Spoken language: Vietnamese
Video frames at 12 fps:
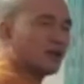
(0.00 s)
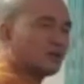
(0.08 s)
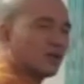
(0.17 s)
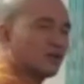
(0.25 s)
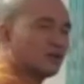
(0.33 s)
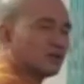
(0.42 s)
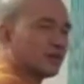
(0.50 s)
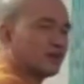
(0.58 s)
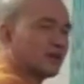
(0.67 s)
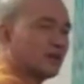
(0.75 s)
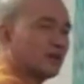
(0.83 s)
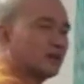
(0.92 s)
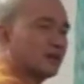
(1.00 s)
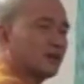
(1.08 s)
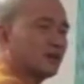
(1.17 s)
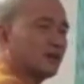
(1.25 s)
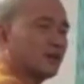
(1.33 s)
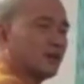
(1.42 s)
dạy không nổi. Vì sao vậy?
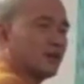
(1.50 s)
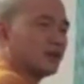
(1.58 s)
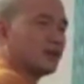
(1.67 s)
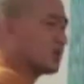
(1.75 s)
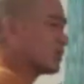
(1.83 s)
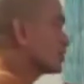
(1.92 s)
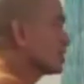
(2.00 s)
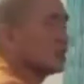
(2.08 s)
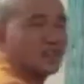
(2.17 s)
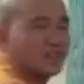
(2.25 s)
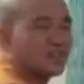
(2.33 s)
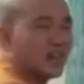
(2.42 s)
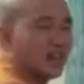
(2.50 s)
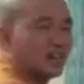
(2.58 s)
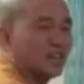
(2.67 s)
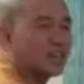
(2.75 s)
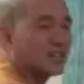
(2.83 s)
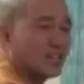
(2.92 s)
Trời, tôi chỉ trên
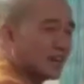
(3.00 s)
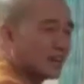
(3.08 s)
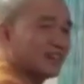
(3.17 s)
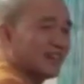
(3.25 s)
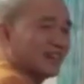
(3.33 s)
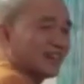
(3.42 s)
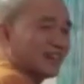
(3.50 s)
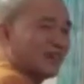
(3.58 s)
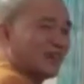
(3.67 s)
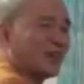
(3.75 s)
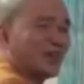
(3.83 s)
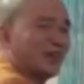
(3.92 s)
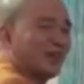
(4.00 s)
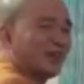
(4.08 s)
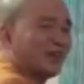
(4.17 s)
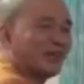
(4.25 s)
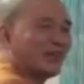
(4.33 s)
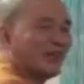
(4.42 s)
trời nó dưới đất nó không
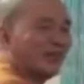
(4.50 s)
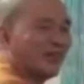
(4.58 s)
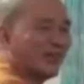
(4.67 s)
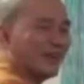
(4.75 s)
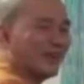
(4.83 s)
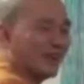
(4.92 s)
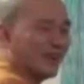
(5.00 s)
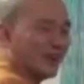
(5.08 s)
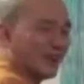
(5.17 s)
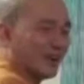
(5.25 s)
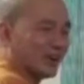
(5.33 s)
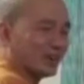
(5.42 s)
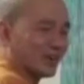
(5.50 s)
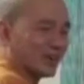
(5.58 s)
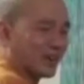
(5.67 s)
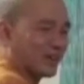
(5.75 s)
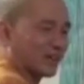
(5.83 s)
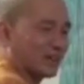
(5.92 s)
hiểu.
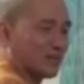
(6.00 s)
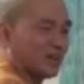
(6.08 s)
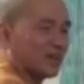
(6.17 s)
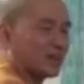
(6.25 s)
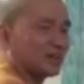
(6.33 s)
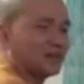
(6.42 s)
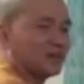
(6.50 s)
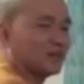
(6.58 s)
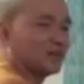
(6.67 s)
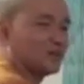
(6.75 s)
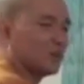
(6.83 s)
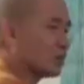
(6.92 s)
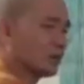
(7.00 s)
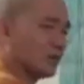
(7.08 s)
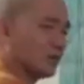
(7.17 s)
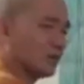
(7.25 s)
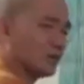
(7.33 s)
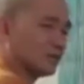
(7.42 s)
Còn thầy thì mới ra trường quất
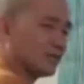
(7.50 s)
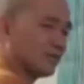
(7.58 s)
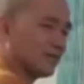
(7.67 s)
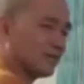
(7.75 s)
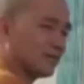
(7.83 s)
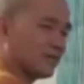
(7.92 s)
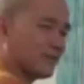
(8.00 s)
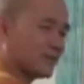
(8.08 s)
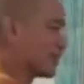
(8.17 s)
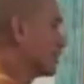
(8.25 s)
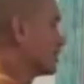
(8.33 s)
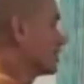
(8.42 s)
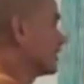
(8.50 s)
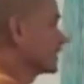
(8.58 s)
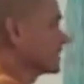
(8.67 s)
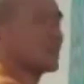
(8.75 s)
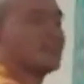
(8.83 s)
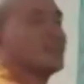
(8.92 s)
luôn, từ dưới
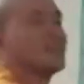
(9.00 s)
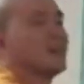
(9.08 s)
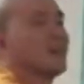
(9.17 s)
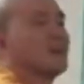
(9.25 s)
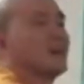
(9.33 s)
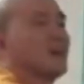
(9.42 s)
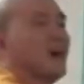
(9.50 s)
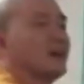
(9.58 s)
đất tới trên trời biết